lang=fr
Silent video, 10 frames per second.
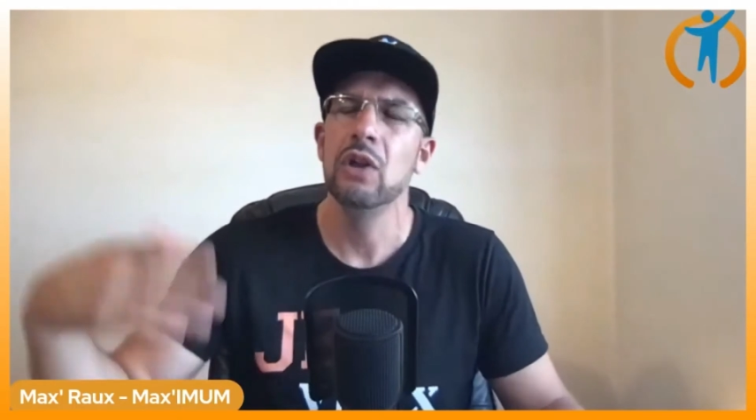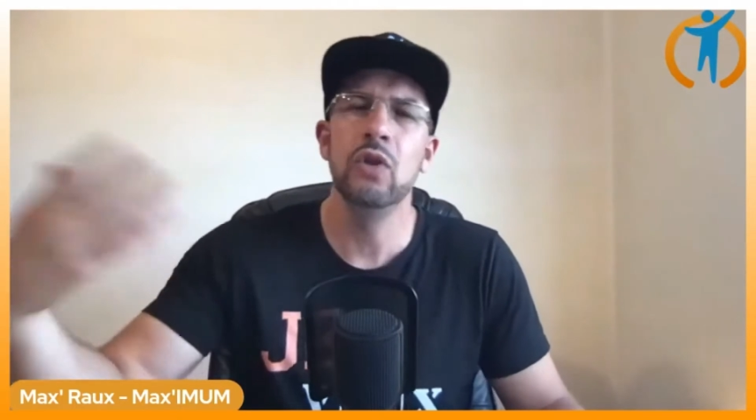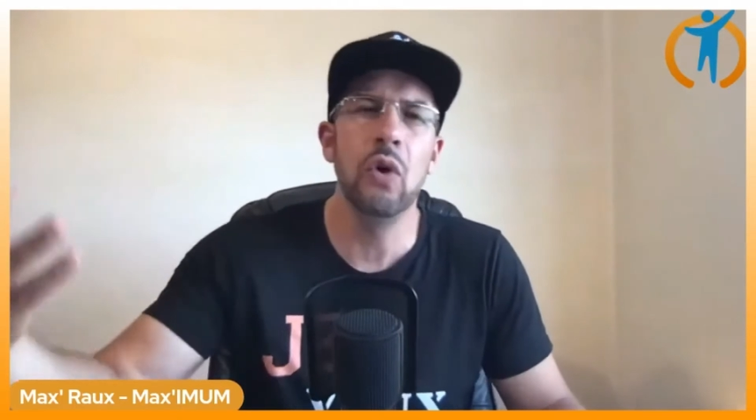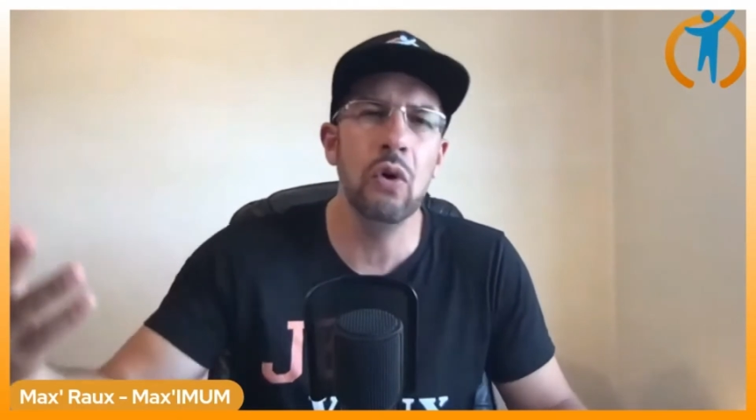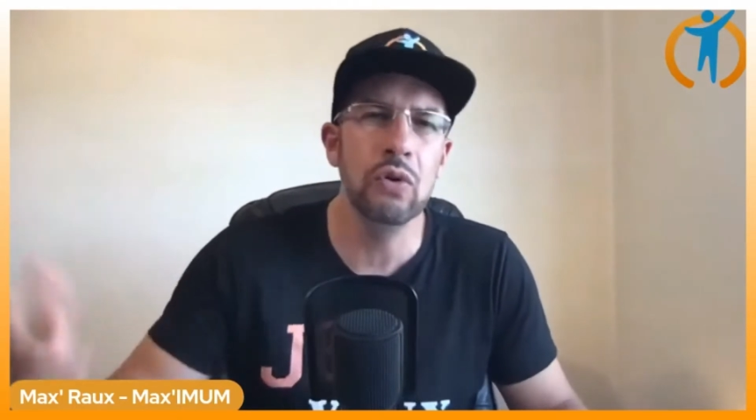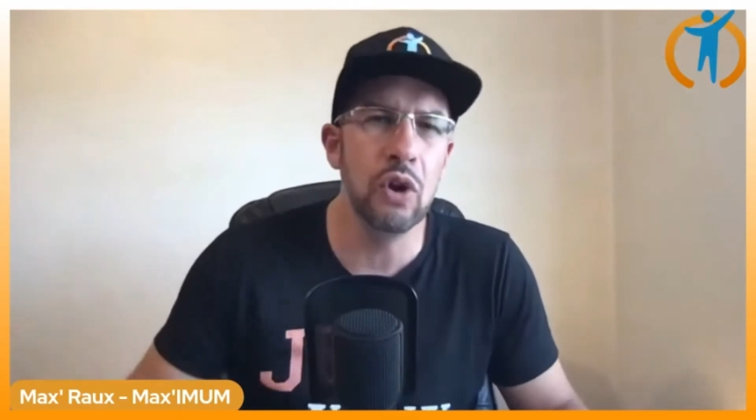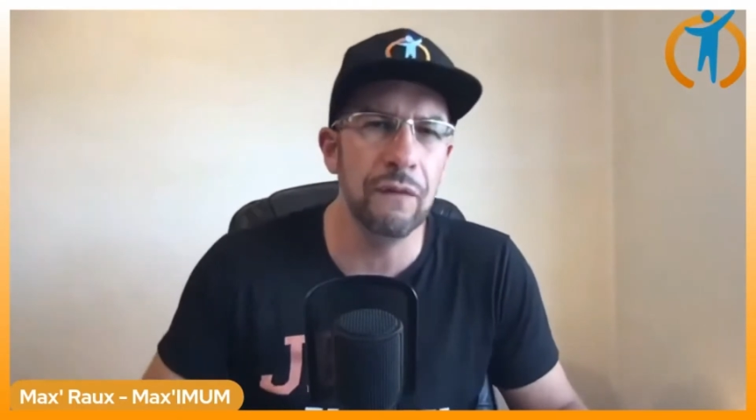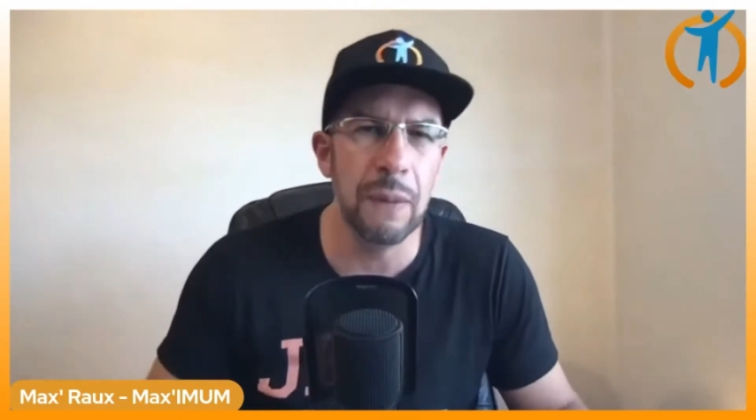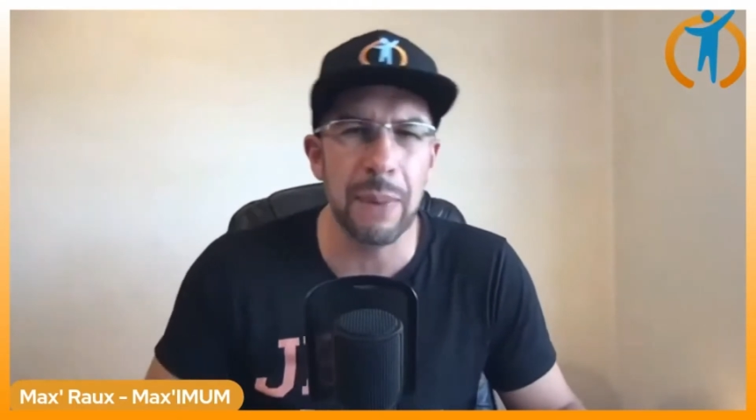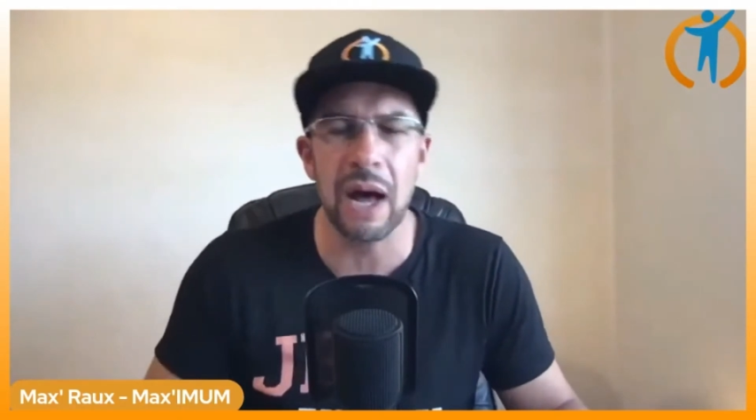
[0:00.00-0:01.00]
Non, ne le
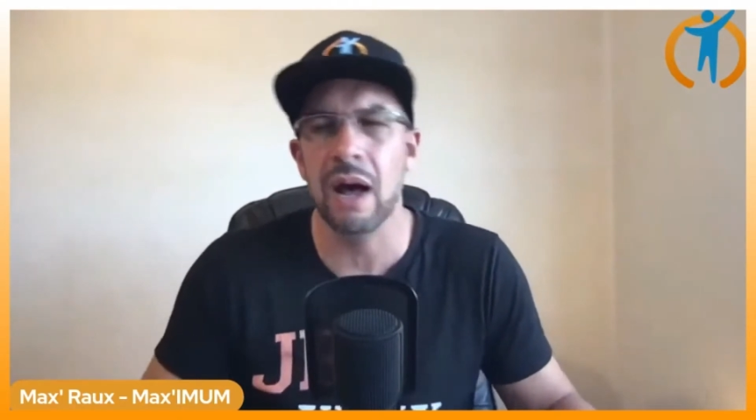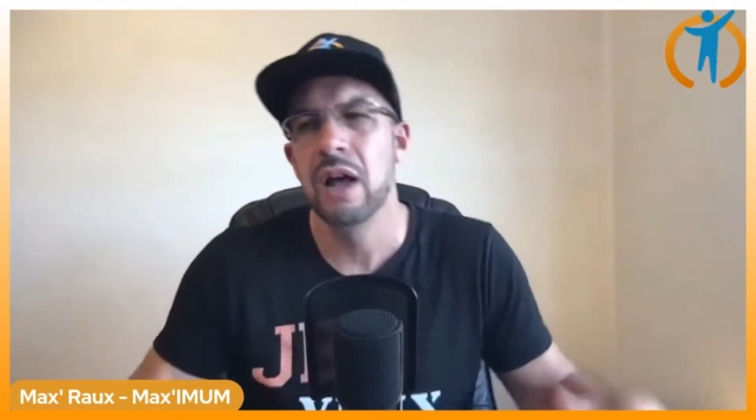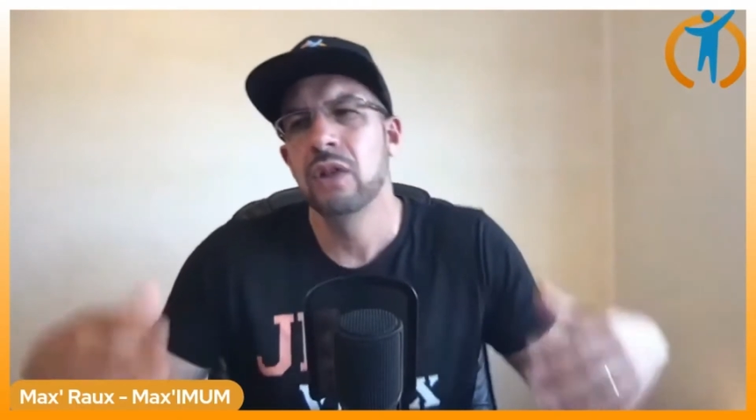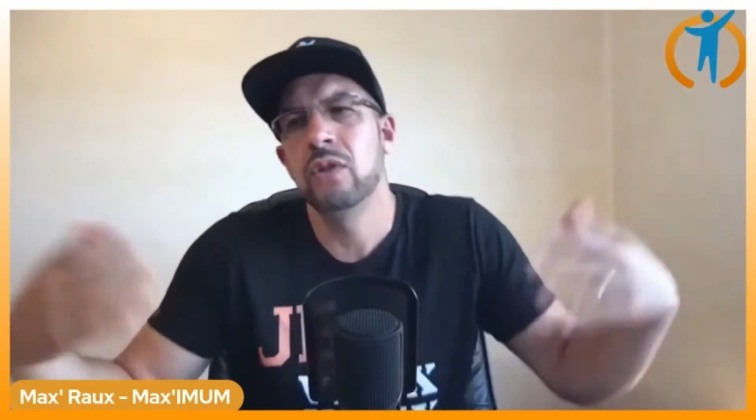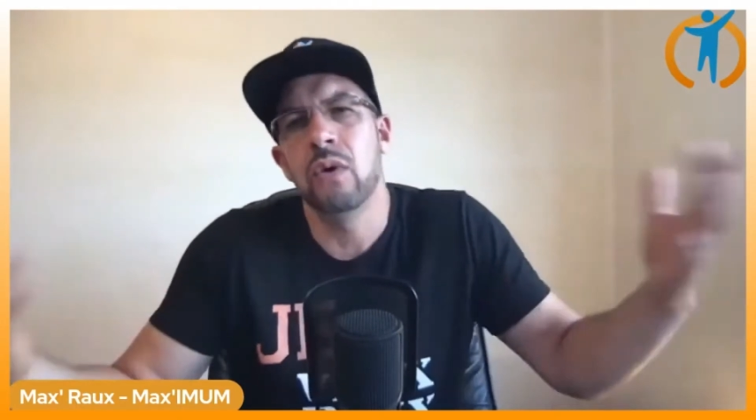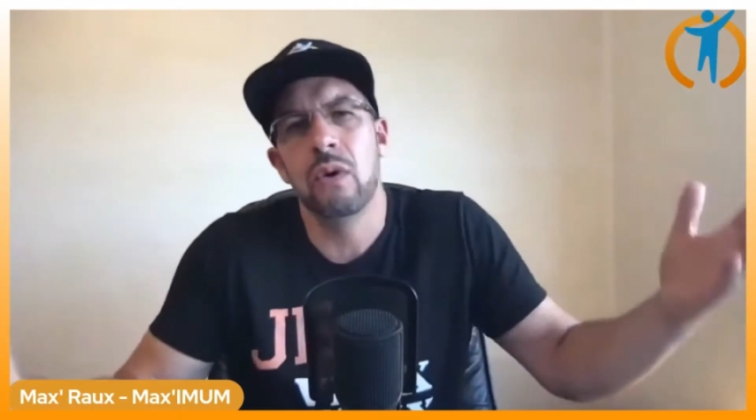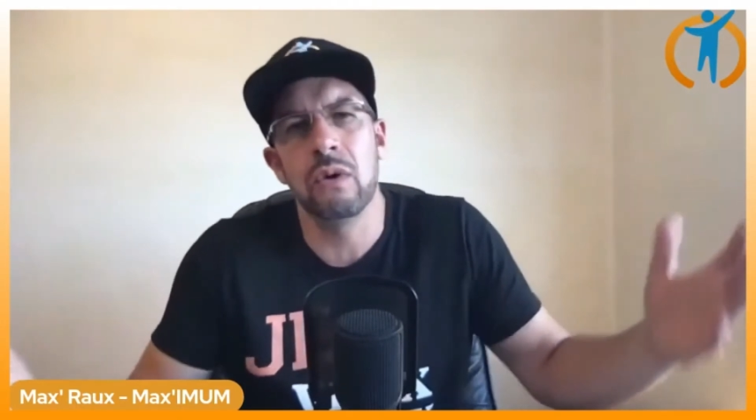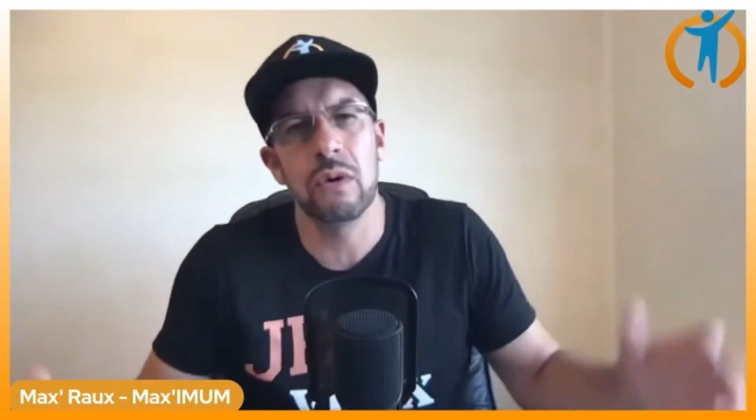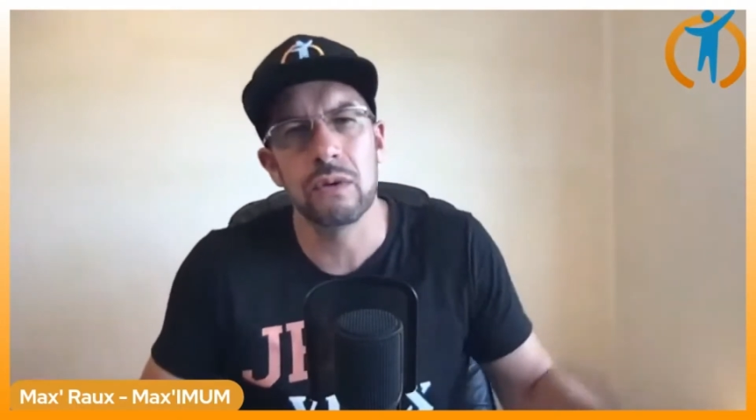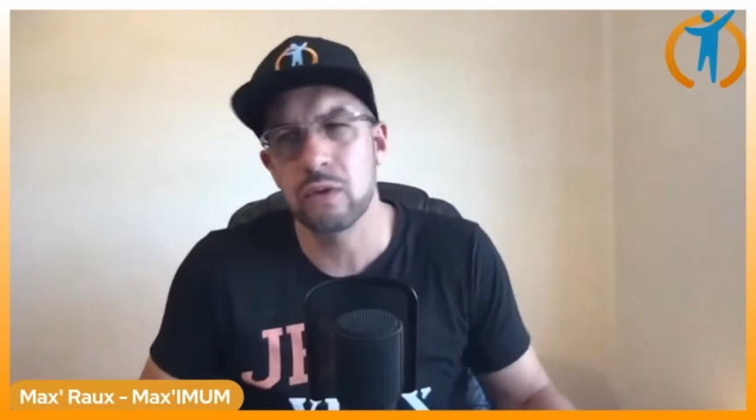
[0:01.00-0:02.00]
fais pas.
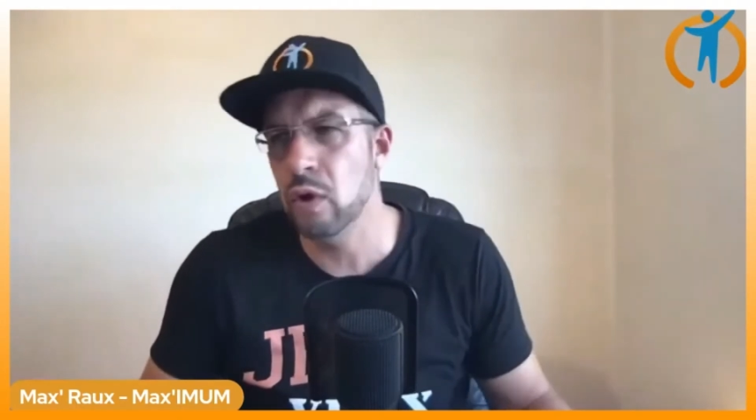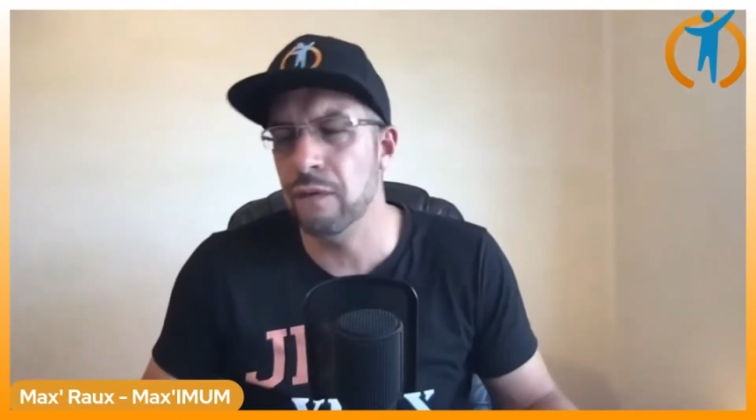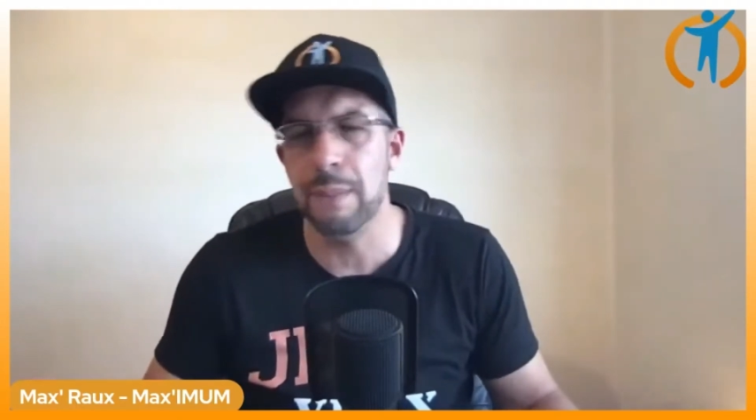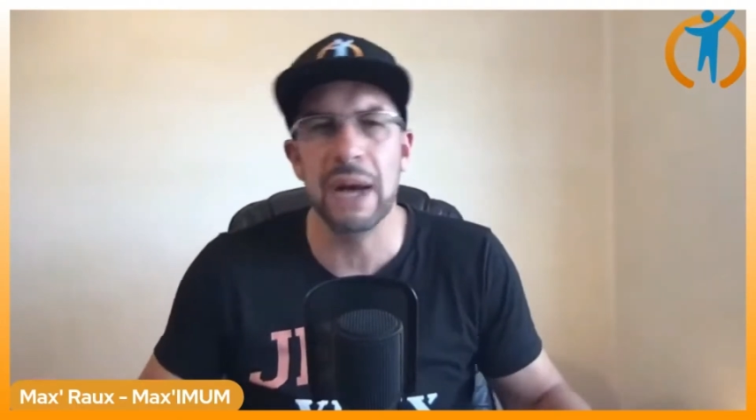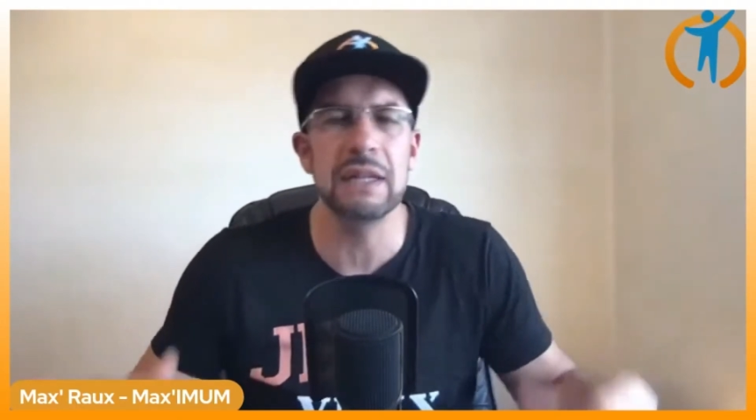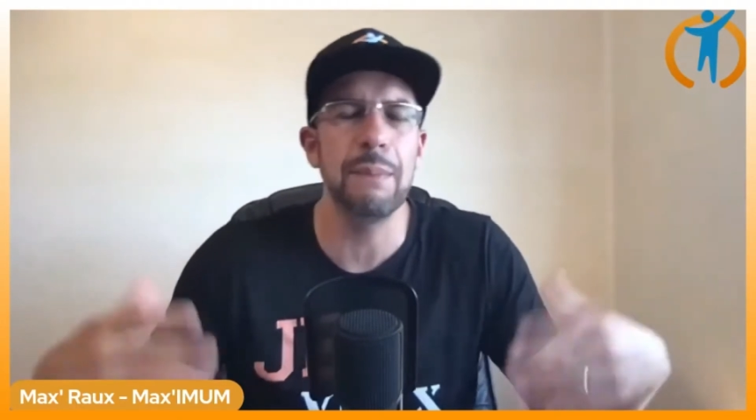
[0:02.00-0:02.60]
Non, ne le fais pas.